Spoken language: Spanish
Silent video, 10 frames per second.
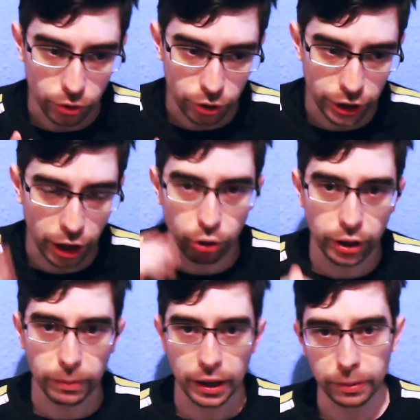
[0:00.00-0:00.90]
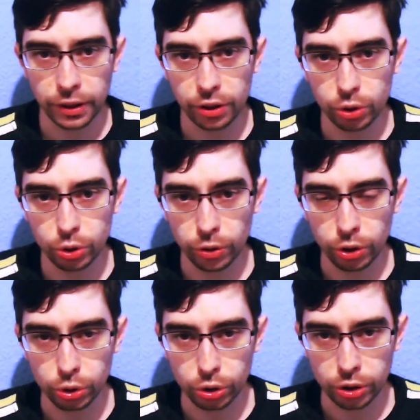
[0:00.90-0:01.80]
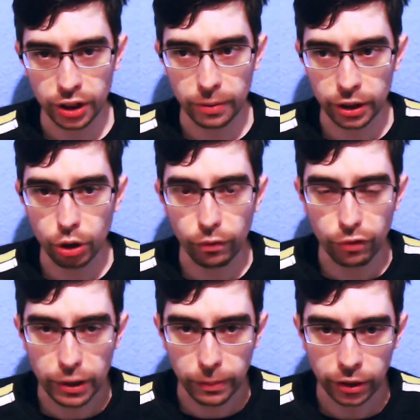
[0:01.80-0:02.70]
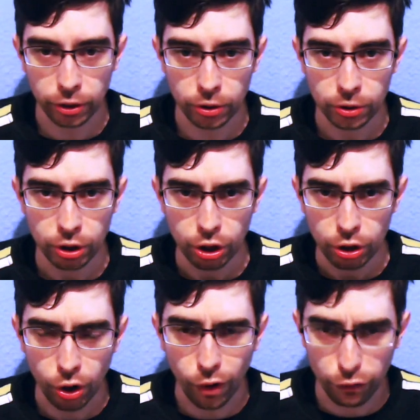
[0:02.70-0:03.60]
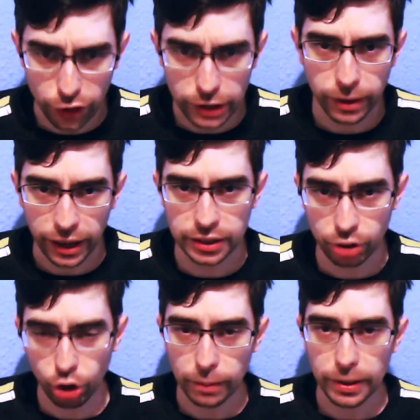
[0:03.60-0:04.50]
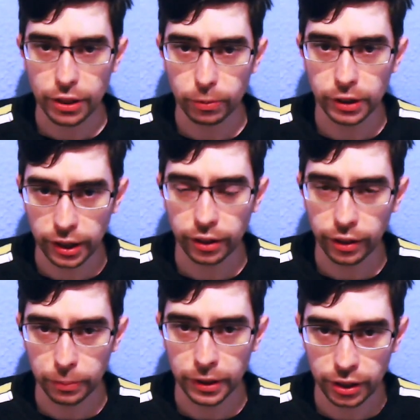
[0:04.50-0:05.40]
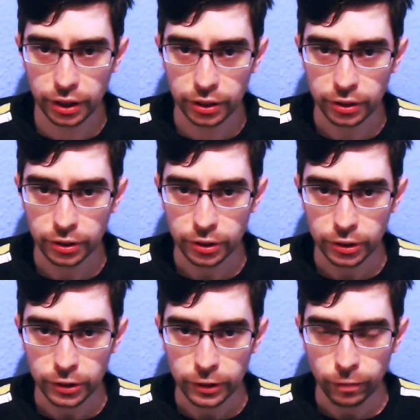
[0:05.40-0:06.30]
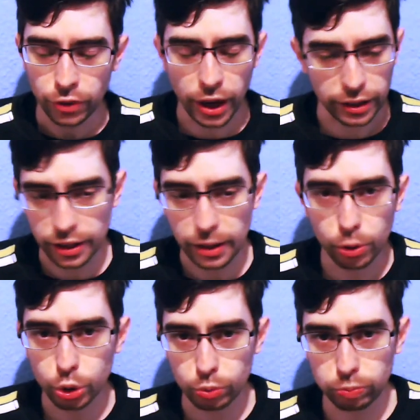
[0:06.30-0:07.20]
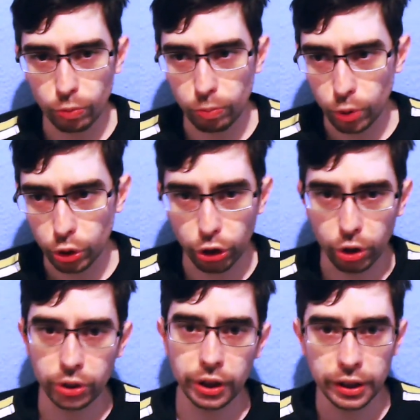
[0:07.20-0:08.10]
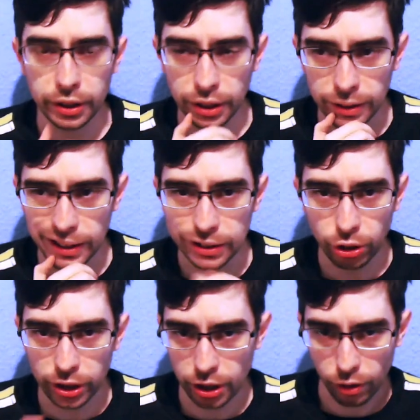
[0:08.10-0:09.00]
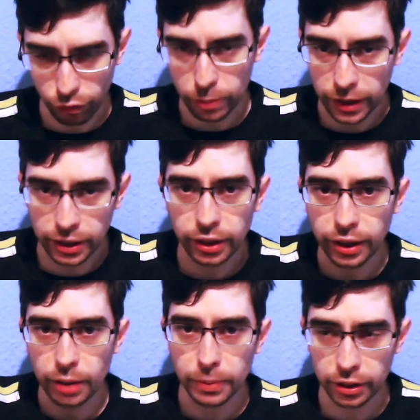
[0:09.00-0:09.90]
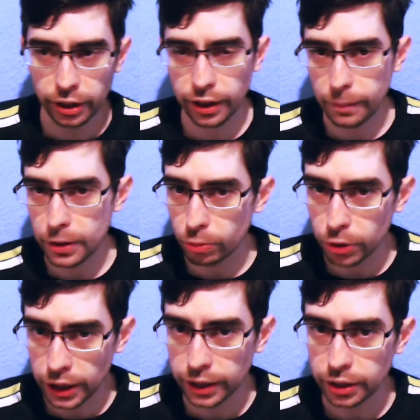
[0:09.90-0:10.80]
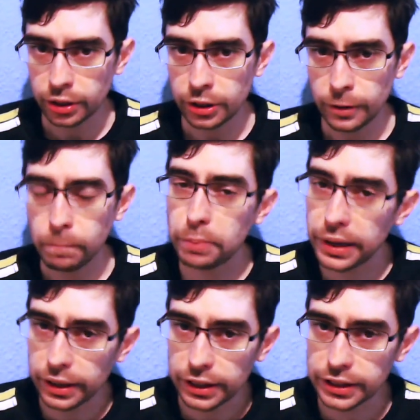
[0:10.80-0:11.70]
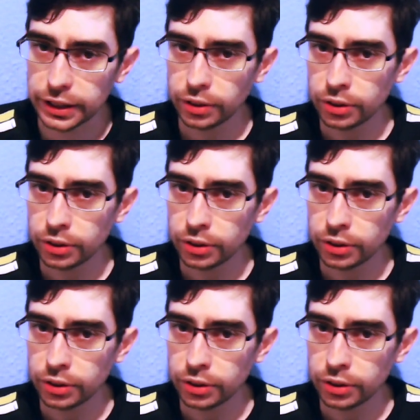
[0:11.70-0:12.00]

y ahora van apareciendo estudios que van confirmándolo. ¿Confirma esto la mediunidad realmente? Ah, tenemos un montón de, de historias que confirmarían realmente que la mediunidad bien hecha